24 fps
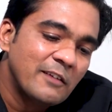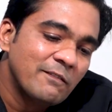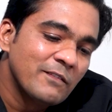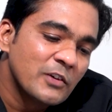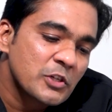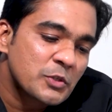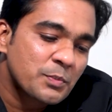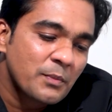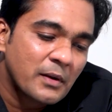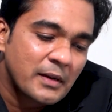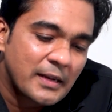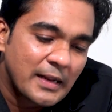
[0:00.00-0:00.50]

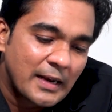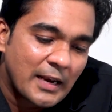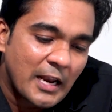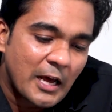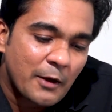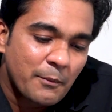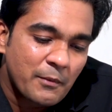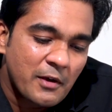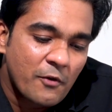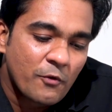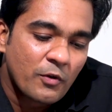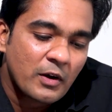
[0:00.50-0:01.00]
இன்வெஸ்ட்மெண்ட்
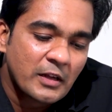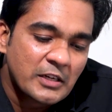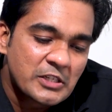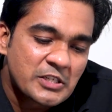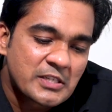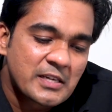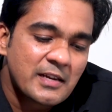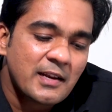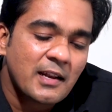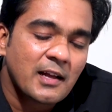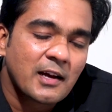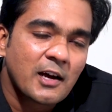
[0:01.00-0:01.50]
எல்லாமே அவங்களுக்கு
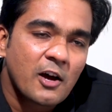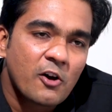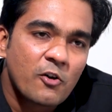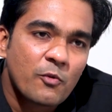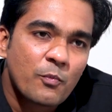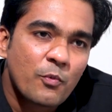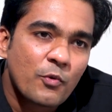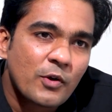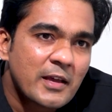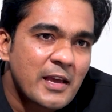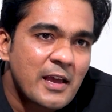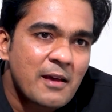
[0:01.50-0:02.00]
ஸ்ரீலங்காவை
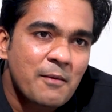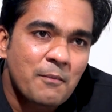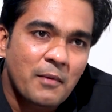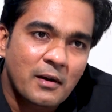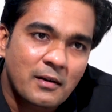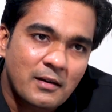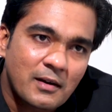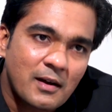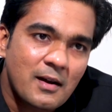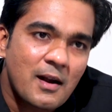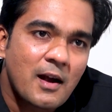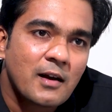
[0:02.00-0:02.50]
போலேயே
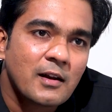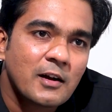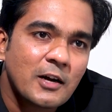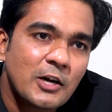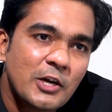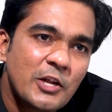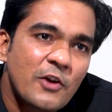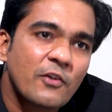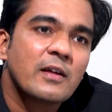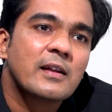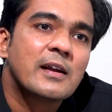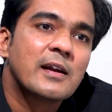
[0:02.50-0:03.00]
மற்ற
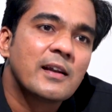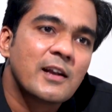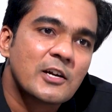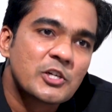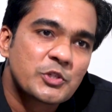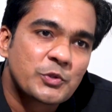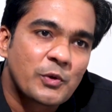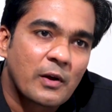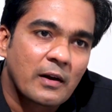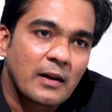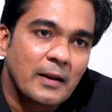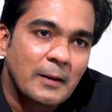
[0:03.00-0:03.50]
நாடுகள்லையும் அவங்களுக்கு
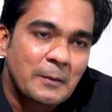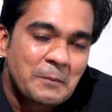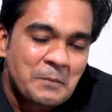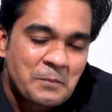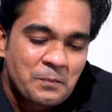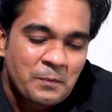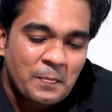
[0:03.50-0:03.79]
ரிட்டர்ன்ஸ் வரல